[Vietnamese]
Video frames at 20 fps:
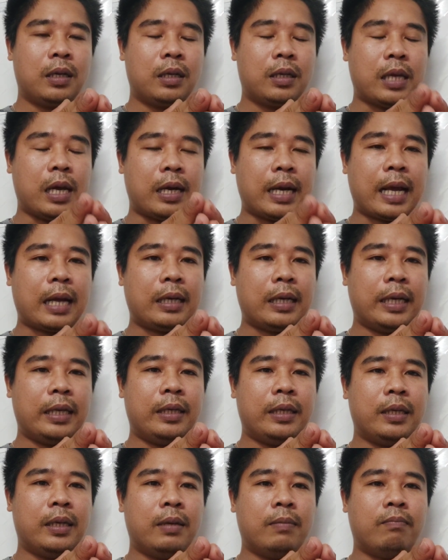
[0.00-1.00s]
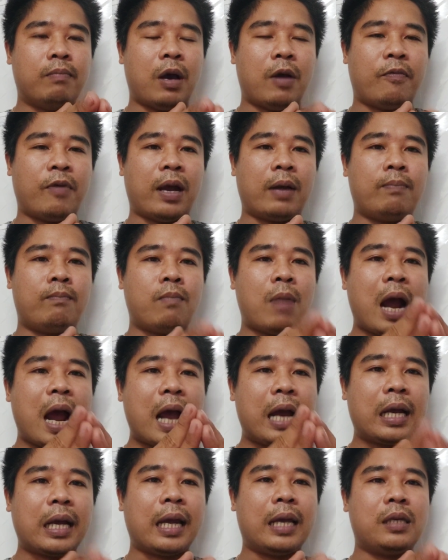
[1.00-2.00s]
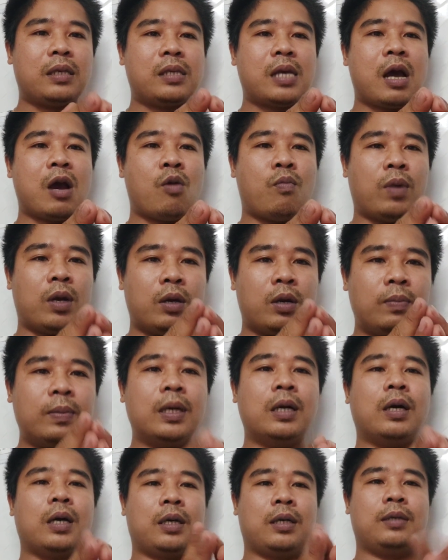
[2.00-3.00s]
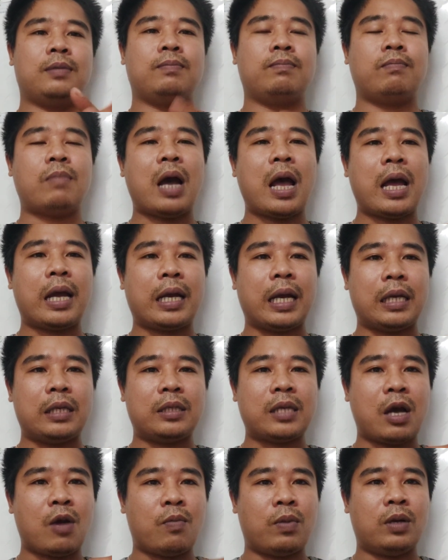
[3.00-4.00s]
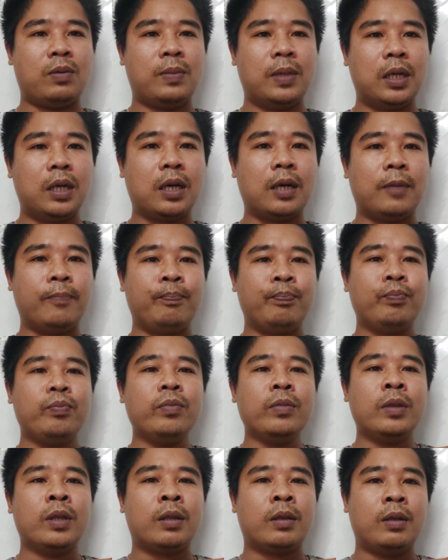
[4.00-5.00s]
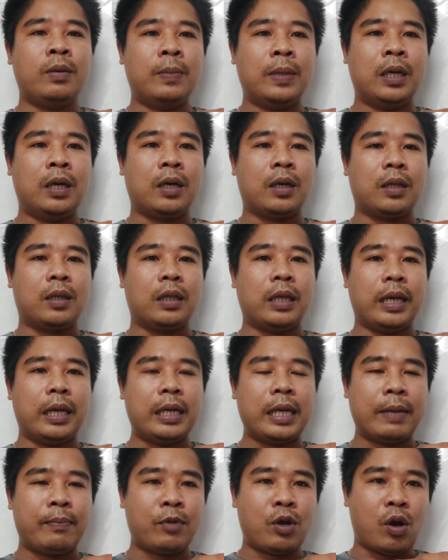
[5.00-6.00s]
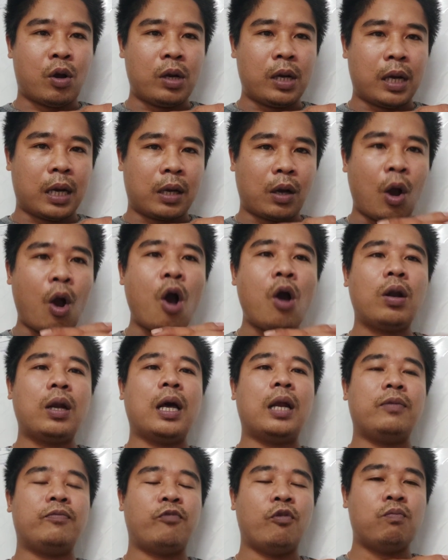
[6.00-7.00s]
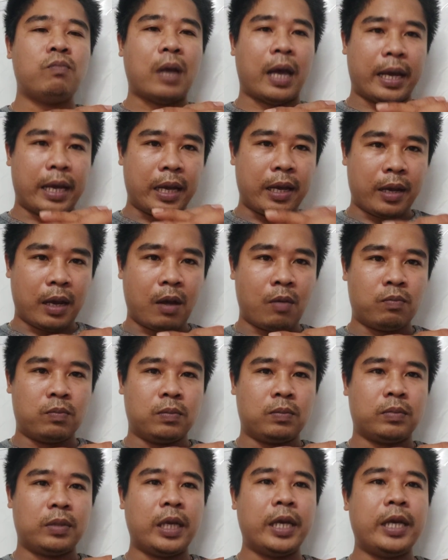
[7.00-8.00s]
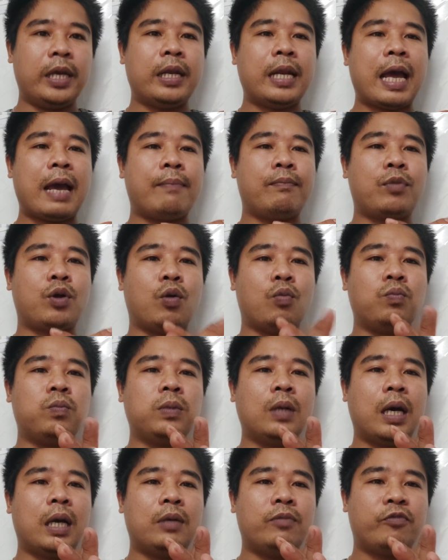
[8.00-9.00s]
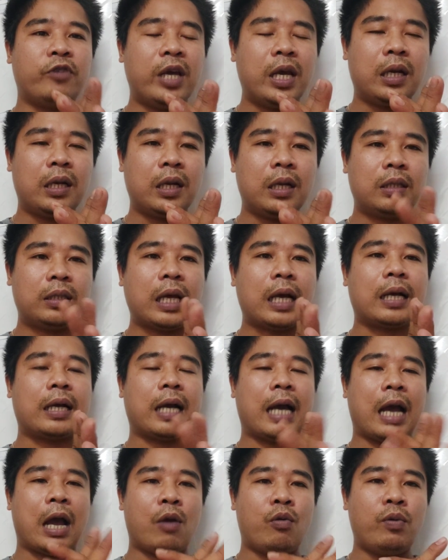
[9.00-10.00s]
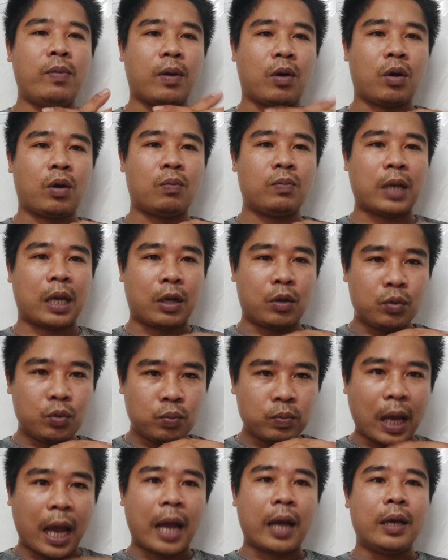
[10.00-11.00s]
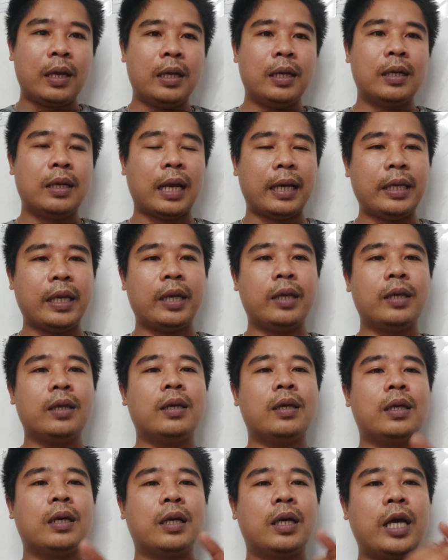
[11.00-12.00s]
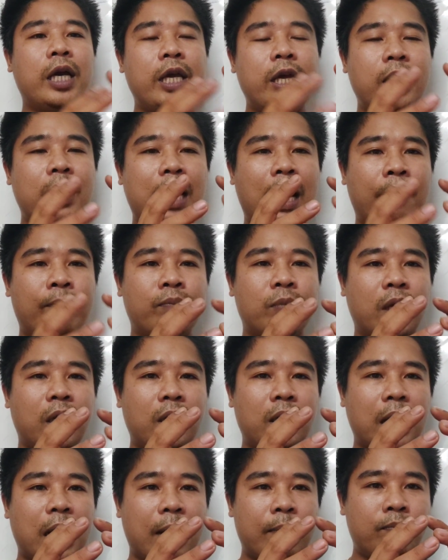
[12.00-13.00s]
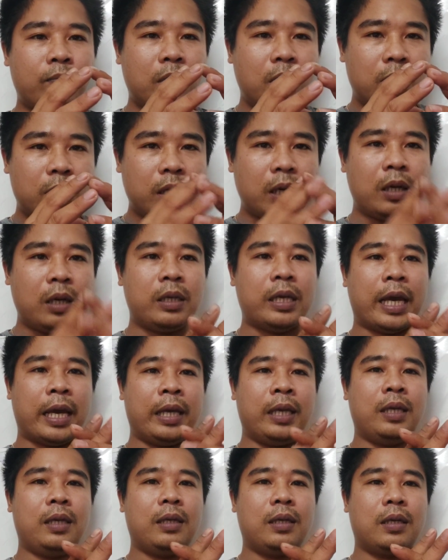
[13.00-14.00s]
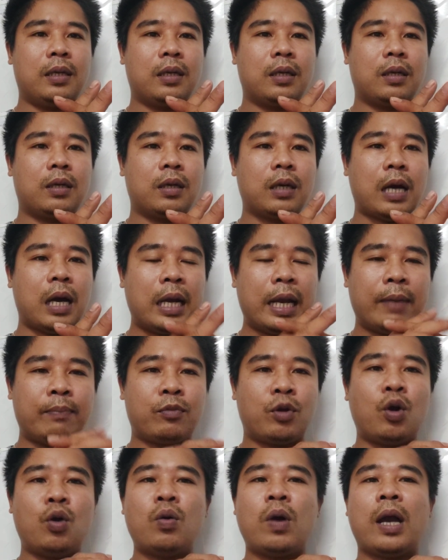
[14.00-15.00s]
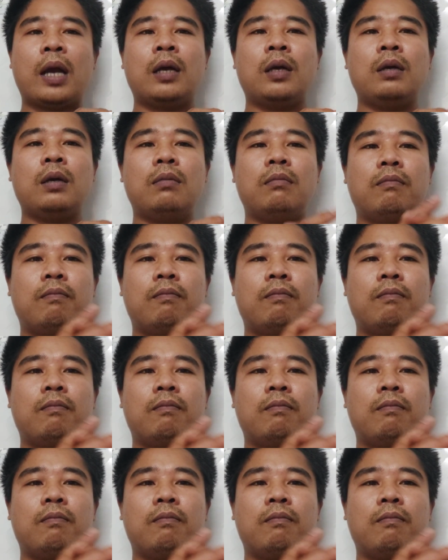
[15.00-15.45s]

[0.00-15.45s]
trời nắng đi mà khoảng 3 ngày sau mà nó mưa 3 ngày sau mà nó mưa nó mưa thì anh em có hỏi là có nên phun lại hay không thì Nam cũng nên phiên đến tất cả quý bà con nông dân của chúng ta là gì khi gặp những cái đám mưa như vậy anh em cố gắng